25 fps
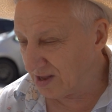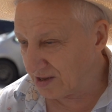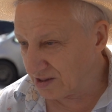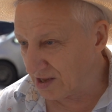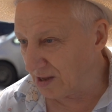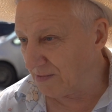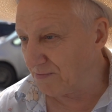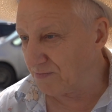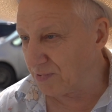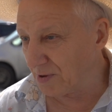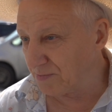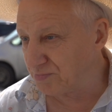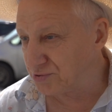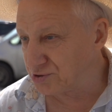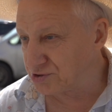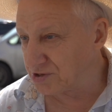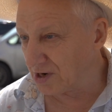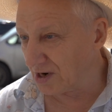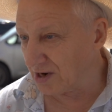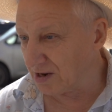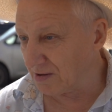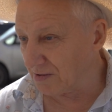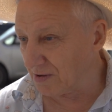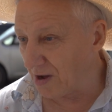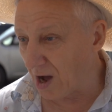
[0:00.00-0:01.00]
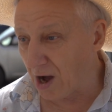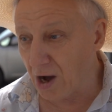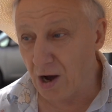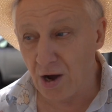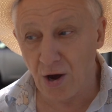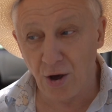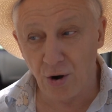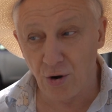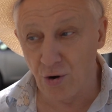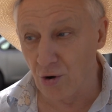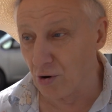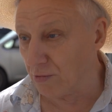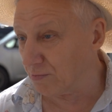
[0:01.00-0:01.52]
Нам пообещали
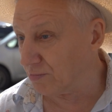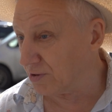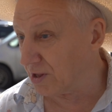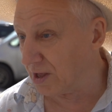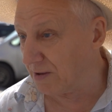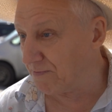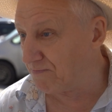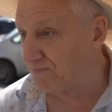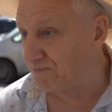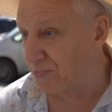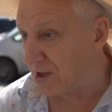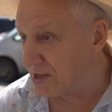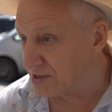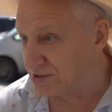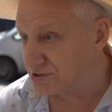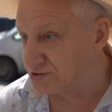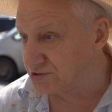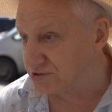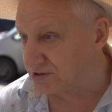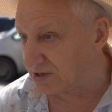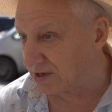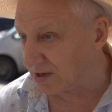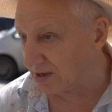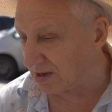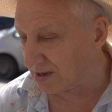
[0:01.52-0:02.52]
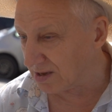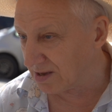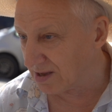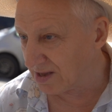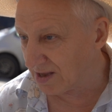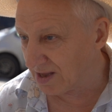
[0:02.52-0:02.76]
огромные пенсии.